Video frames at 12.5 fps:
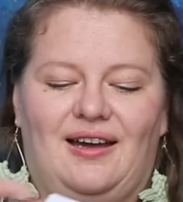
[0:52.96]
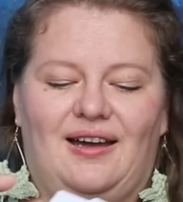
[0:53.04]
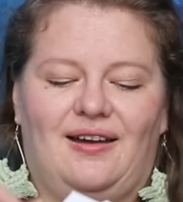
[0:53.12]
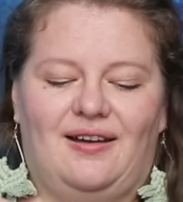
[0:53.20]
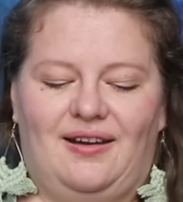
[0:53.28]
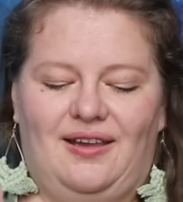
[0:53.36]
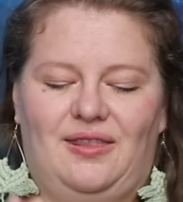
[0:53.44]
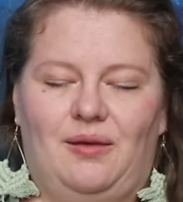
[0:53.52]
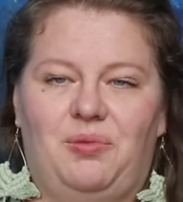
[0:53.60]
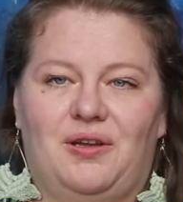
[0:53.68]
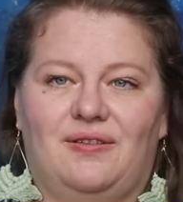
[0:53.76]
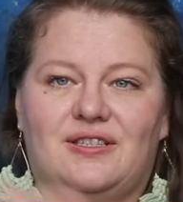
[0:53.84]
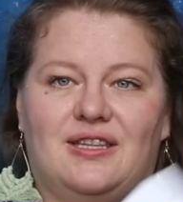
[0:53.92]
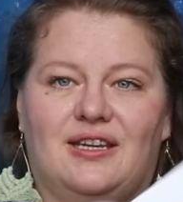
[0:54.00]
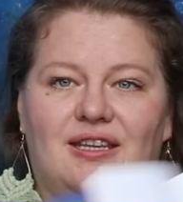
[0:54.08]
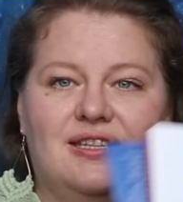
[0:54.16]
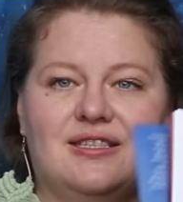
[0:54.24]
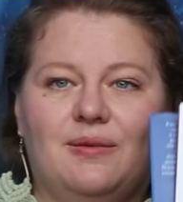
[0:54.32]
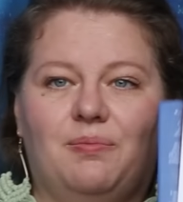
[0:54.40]
А, и на первой
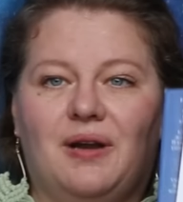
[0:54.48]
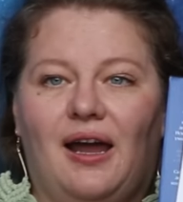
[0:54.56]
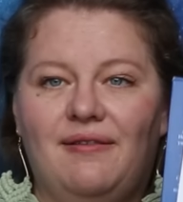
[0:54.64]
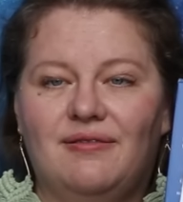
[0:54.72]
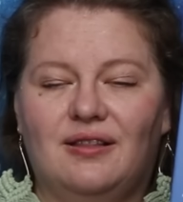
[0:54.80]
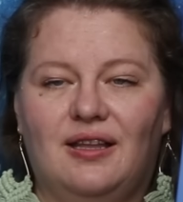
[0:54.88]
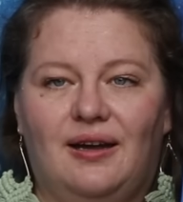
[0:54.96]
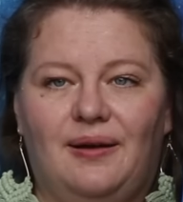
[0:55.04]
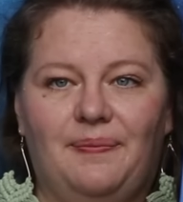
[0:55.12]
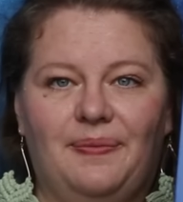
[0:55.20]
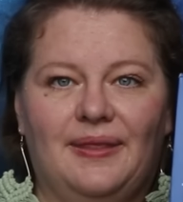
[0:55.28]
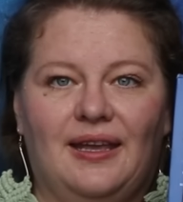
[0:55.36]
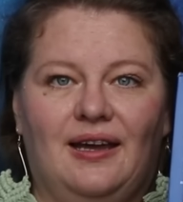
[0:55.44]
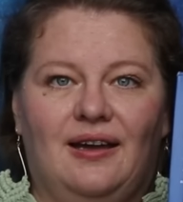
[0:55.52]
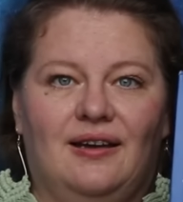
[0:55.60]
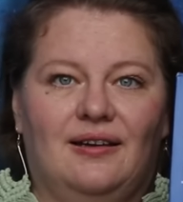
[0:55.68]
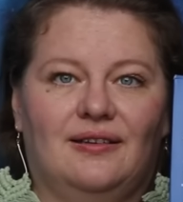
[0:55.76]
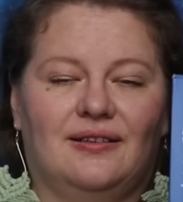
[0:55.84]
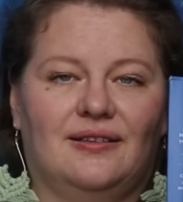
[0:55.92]
странице правила
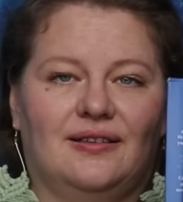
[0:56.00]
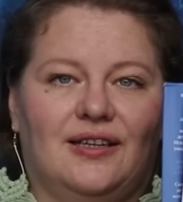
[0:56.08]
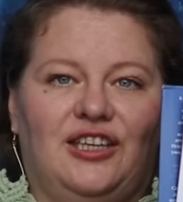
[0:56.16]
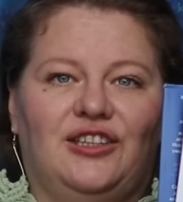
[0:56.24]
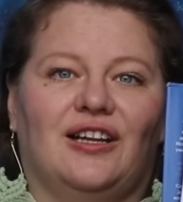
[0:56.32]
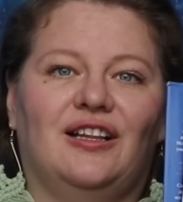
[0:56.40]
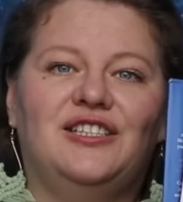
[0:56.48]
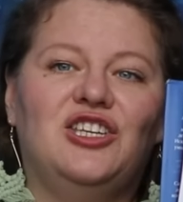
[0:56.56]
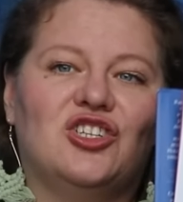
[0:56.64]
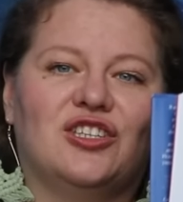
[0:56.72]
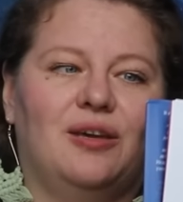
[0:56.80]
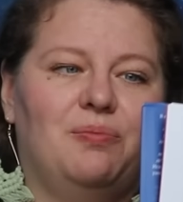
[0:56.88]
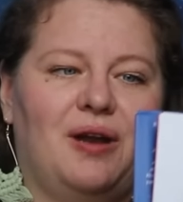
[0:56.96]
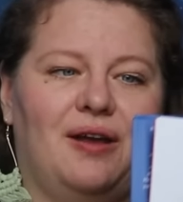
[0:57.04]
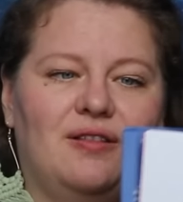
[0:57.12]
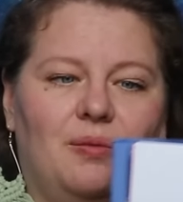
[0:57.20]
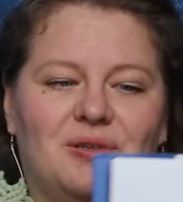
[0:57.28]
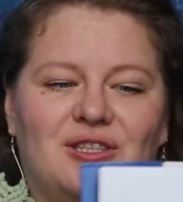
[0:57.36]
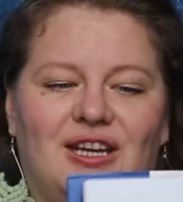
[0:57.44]
какие-то классические
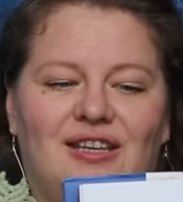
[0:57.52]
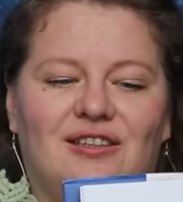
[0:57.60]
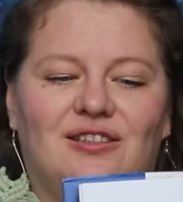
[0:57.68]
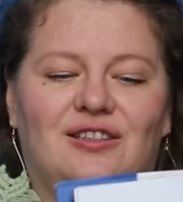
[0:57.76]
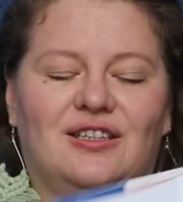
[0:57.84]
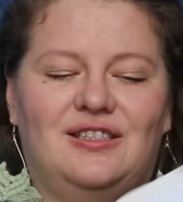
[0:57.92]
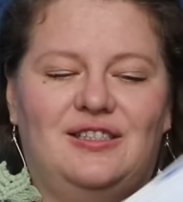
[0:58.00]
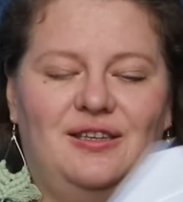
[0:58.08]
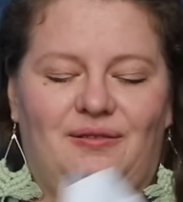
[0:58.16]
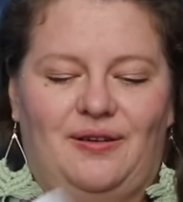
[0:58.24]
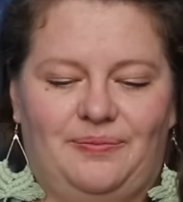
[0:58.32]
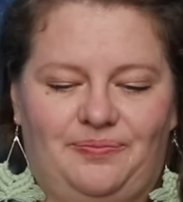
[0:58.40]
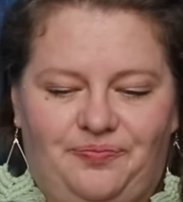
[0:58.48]
правила построения детектива.